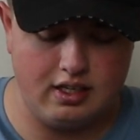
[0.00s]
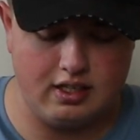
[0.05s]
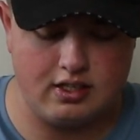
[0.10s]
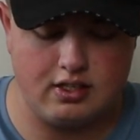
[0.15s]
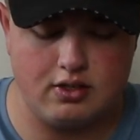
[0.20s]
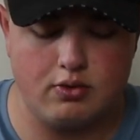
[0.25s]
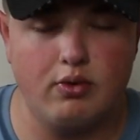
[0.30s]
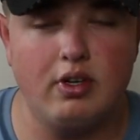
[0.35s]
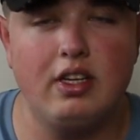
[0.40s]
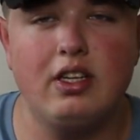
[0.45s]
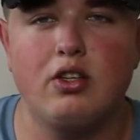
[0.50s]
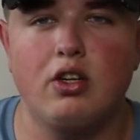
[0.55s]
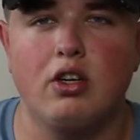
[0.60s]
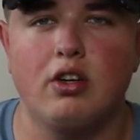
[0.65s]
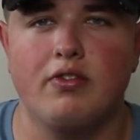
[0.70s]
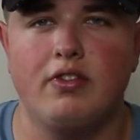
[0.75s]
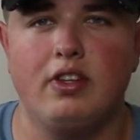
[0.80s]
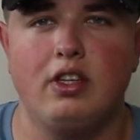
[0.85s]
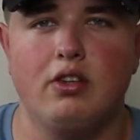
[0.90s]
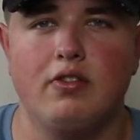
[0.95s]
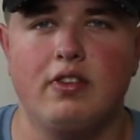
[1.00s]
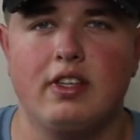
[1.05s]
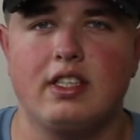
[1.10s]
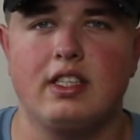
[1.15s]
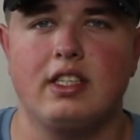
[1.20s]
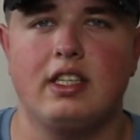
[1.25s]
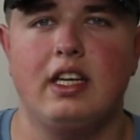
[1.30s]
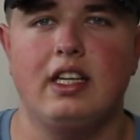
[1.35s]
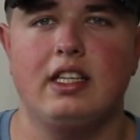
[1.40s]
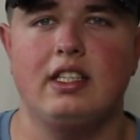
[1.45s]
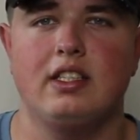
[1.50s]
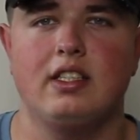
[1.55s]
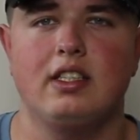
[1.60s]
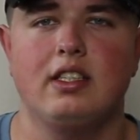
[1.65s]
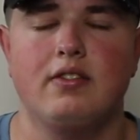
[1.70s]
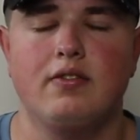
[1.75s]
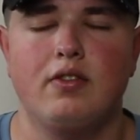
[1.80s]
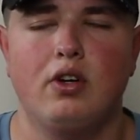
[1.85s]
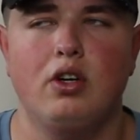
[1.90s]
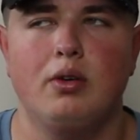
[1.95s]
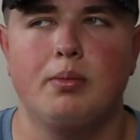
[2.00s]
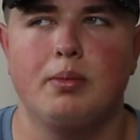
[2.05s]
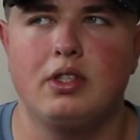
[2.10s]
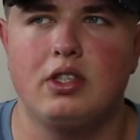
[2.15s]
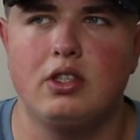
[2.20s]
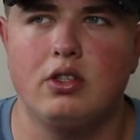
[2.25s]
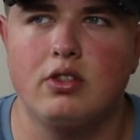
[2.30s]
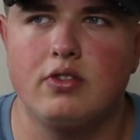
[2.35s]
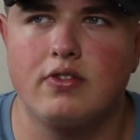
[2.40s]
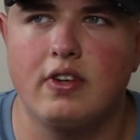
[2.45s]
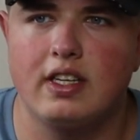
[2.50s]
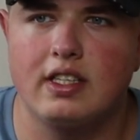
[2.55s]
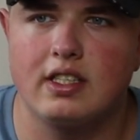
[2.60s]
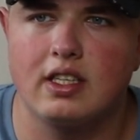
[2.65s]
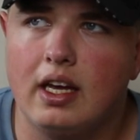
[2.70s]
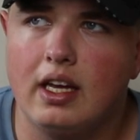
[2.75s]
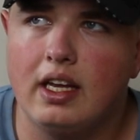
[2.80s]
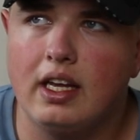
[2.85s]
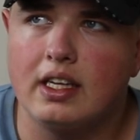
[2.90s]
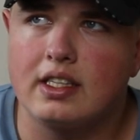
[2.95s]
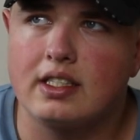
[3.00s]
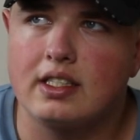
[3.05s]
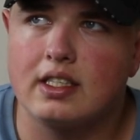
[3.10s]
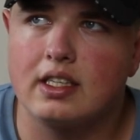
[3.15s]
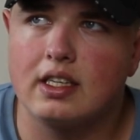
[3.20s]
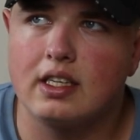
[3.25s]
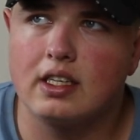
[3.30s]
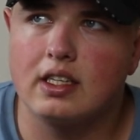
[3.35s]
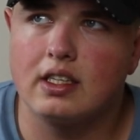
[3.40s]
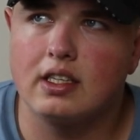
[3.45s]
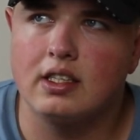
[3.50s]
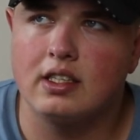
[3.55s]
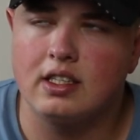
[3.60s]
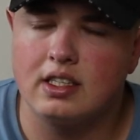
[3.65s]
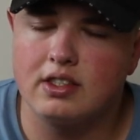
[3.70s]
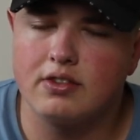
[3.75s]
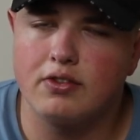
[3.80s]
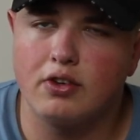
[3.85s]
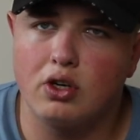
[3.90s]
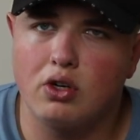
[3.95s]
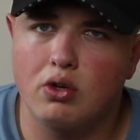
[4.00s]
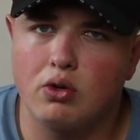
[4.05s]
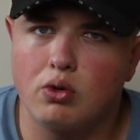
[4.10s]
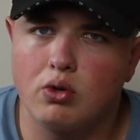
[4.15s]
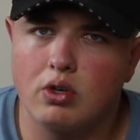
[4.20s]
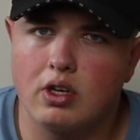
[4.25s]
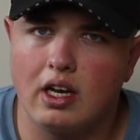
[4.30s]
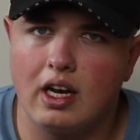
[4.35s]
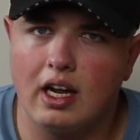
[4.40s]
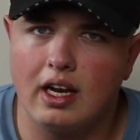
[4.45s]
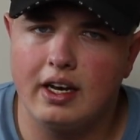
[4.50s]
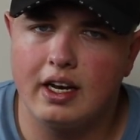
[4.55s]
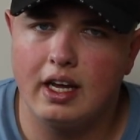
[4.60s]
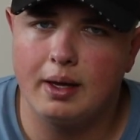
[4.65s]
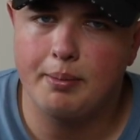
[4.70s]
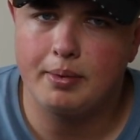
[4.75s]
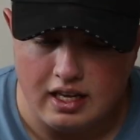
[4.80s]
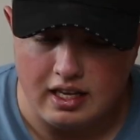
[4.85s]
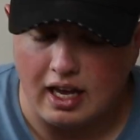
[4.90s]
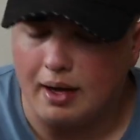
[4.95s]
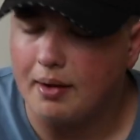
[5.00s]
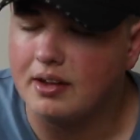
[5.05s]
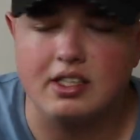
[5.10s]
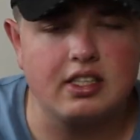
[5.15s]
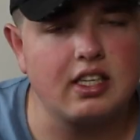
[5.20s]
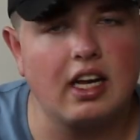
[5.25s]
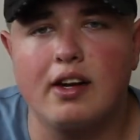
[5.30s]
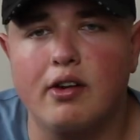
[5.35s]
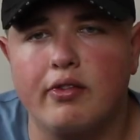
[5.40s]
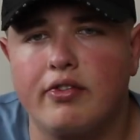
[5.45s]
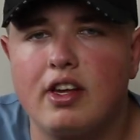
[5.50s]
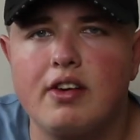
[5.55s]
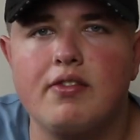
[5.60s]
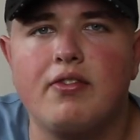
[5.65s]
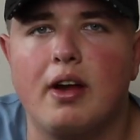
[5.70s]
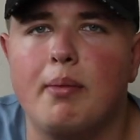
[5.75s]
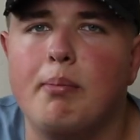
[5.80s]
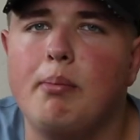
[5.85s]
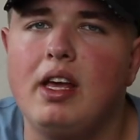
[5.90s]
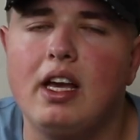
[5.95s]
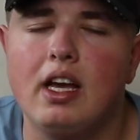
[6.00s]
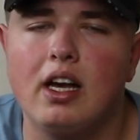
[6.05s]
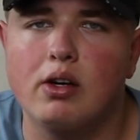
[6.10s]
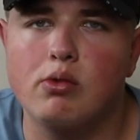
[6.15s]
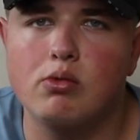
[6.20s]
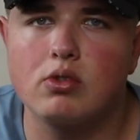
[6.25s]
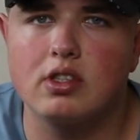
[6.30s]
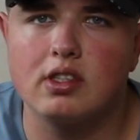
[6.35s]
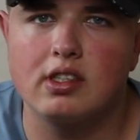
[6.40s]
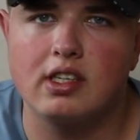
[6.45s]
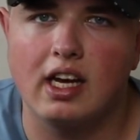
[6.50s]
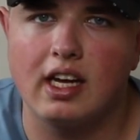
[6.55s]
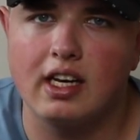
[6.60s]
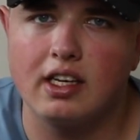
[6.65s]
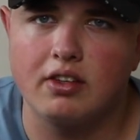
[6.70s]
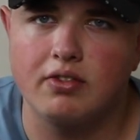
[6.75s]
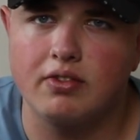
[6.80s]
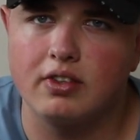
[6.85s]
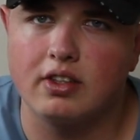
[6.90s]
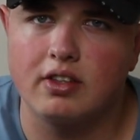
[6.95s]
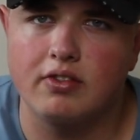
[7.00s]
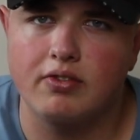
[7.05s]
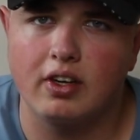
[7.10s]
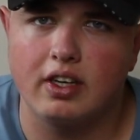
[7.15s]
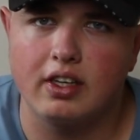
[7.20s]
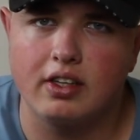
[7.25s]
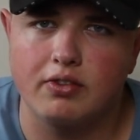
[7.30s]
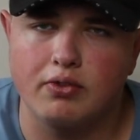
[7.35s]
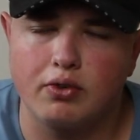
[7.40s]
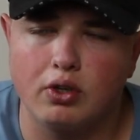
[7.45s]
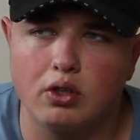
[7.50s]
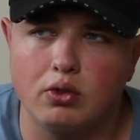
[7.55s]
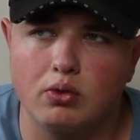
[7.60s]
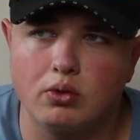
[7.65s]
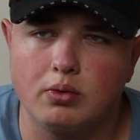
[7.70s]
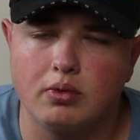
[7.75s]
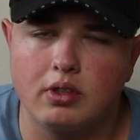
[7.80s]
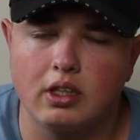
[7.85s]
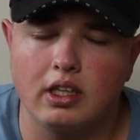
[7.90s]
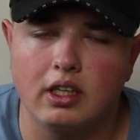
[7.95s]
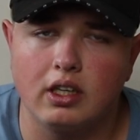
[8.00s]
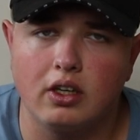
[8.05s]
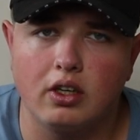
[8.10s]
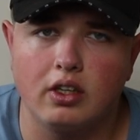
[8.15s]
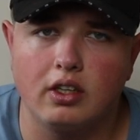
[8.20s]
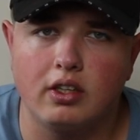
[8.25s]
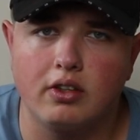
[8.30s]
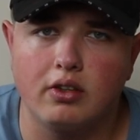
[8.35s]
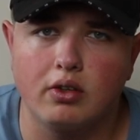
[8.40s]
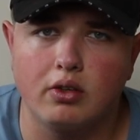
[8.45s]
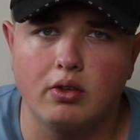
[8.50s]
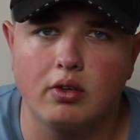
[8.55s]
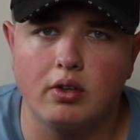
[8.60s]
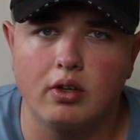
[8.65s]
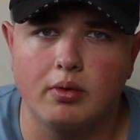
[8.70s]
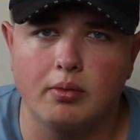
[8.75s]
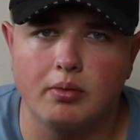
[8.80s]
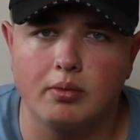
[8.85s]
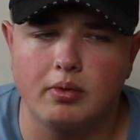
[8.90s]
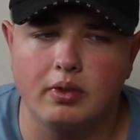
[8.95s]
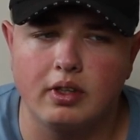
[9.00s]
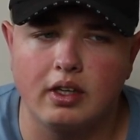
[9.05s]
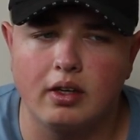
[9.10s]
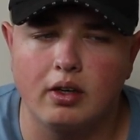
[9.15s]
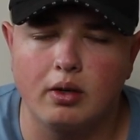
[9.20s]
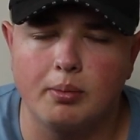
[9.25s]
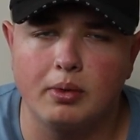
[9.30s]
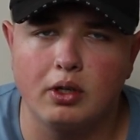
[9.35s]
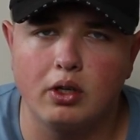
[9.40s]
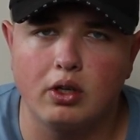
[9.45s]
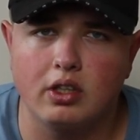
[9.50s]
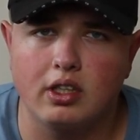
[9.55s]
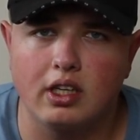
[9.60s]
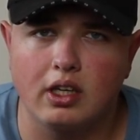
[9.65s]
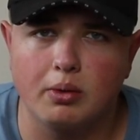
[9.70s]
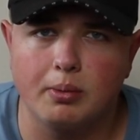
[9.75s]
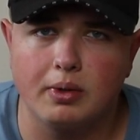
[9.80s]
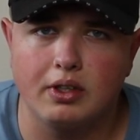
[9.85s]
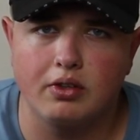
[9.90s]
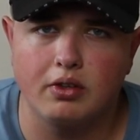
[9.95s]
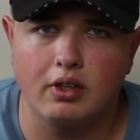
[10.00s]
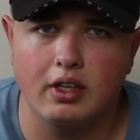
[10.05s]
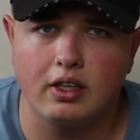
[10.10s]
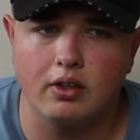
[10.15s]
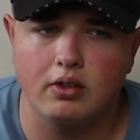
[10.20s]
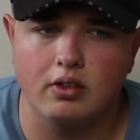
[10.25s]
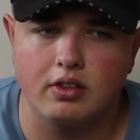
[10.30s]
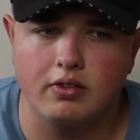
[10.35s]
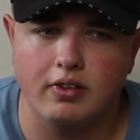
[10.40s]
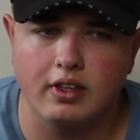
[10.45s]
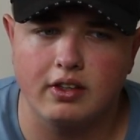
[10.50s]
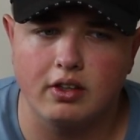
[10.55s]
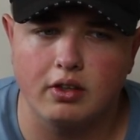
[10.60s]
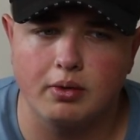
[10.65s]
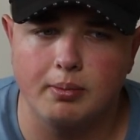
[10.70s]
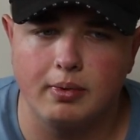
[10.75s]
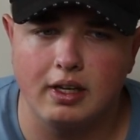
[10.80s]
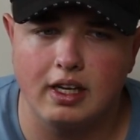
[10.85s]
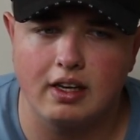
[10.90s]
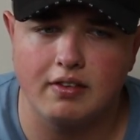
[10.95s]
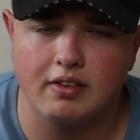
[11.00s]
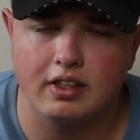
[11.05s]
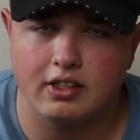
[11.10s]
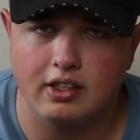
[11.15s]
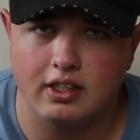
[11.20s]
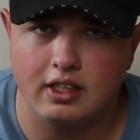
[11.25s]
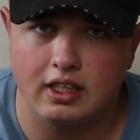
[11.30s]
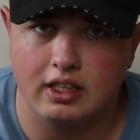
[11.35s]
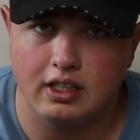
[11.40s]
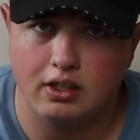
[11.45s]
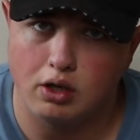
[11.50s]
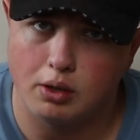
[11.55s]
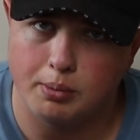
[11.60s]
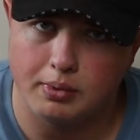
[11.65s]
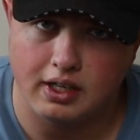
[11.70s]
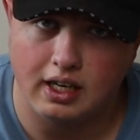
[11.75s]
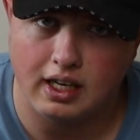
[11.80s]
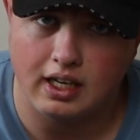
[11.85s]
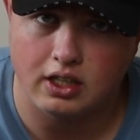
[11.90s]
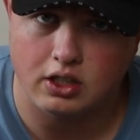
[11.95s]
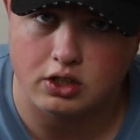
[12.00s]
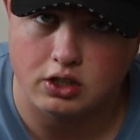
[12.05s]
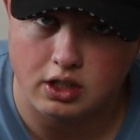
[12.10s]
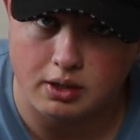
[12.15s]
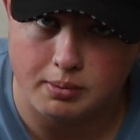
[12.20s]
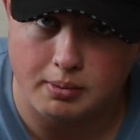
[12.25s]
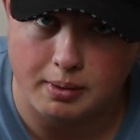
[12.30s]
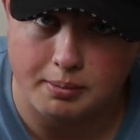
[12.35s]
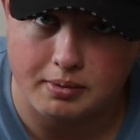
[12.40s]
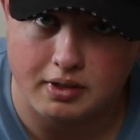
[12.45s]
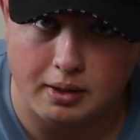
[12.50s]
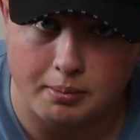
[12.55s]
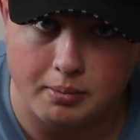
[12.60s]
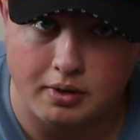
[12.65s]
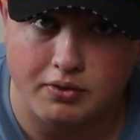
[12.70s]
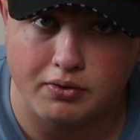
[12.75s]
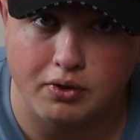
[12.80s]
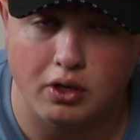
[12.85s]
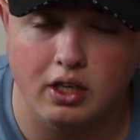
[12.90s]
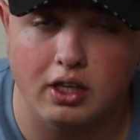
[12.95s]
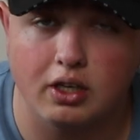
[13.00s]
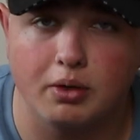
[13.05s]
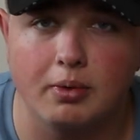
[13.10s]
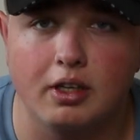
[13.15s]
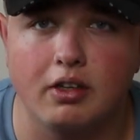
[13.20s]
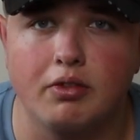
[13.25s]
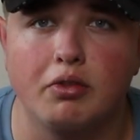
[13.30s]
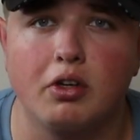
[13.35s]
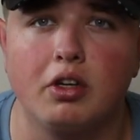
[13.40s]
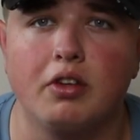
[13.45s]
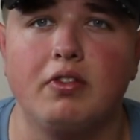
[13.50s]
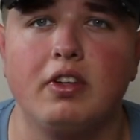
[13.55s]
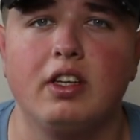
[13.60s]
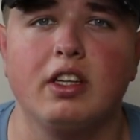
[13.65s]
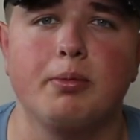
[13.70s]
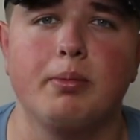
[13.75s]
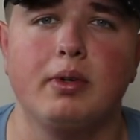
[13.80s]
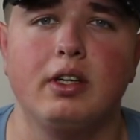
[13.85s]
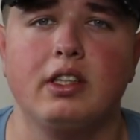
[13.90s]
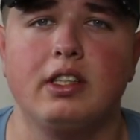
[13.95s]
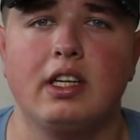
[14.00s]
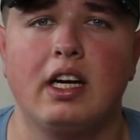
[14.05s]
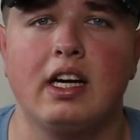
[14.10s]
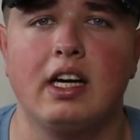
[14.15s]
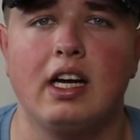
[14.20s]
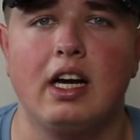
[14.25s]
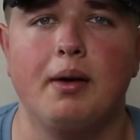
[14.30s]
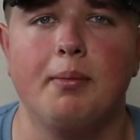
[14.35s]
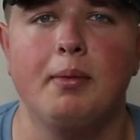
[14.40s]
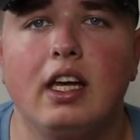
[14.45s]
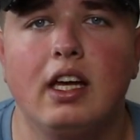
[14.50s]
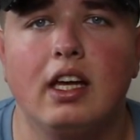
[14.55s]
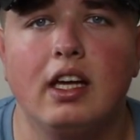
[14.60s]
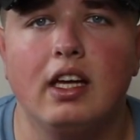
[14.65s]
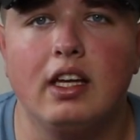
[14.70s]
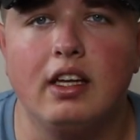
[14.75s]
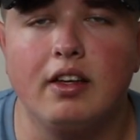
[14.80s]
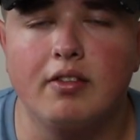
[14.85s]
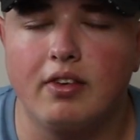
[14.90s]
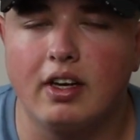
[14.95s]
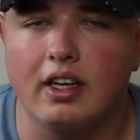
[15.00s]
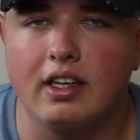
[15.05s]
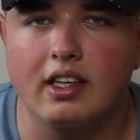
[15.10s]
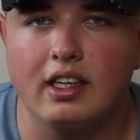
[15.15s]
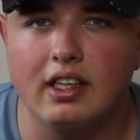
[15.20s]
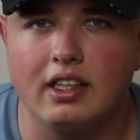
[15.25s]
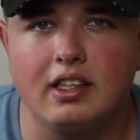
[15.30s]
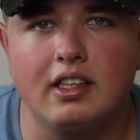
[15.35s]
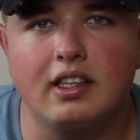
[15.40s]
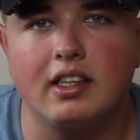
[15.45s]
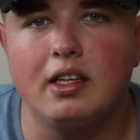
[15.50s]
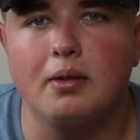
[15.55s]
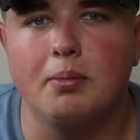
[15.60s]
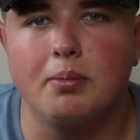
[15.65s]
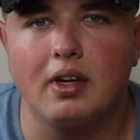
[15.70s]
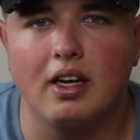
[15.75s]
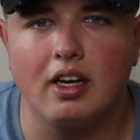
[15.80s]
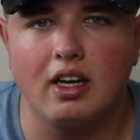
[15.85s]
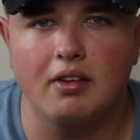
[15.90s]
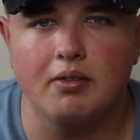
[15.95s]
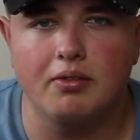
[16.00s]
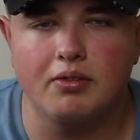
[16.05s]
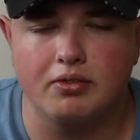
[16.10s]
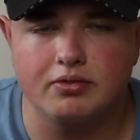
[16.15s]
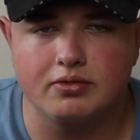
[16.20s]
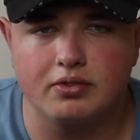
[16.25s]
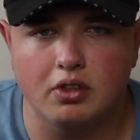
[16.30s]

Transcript: das Real Talk Video, was ich letzte Woche bzw. Äh, jetzt diese Woche hochgeladen habe. Ja, das hat auf jeden Fall mega gut getan. Ich find, fand es voll gut, äh, euch so äh, mit euch darüber zu reden und ich fand es auch mega, was ihr da in die Kommentare geschrieben habt. Ich habe mich voll darüber gefreut, wie das bei euch ankam. Äh, ihr wart richtig lieb da.